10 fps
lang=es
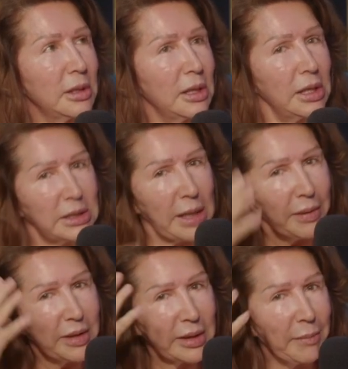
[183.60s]
Y
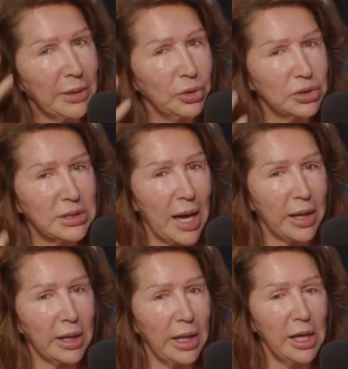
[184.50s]
estaba derramando
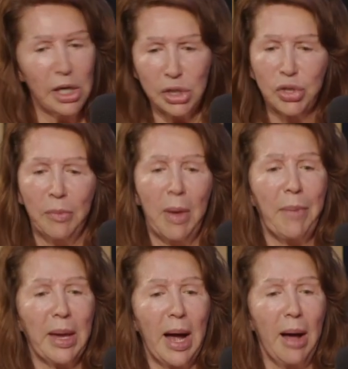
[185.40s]
sangre. Y yo me
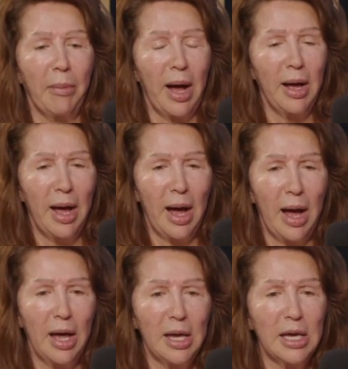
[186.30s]
pegaba
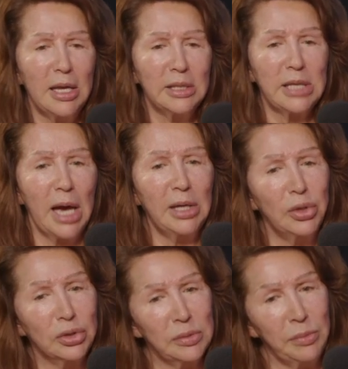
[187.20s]
y le decía, ay
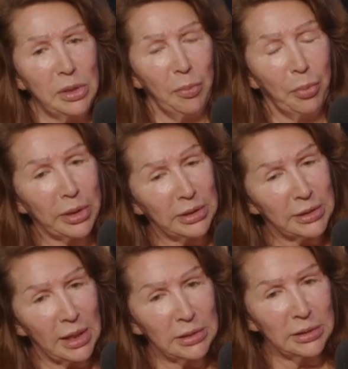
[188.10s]
Dios mío, ¿por qué,
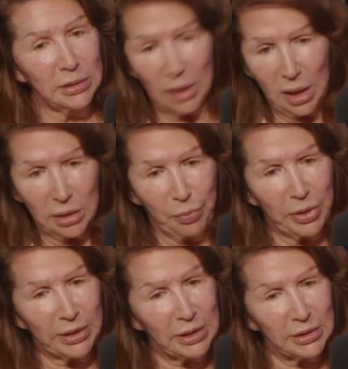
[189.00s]
estará, ¿por
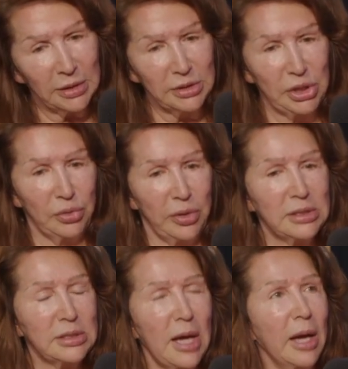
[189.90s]
qué está tan lleno de
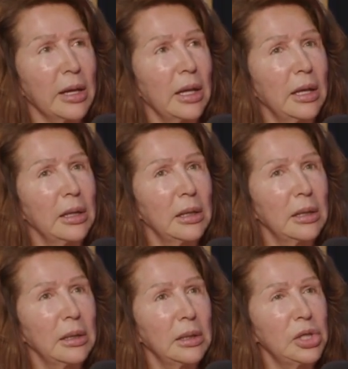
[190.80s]
sangre?
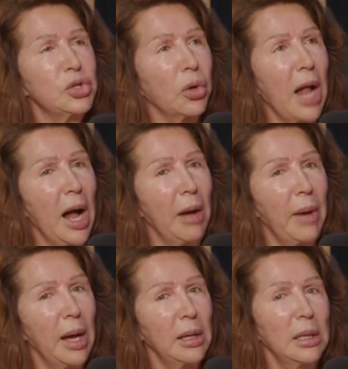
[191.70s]
Y
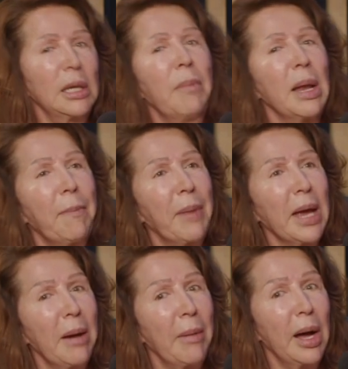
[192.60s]
lloraba y me le
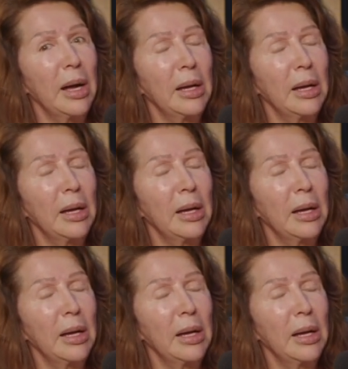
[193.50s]
pegaba.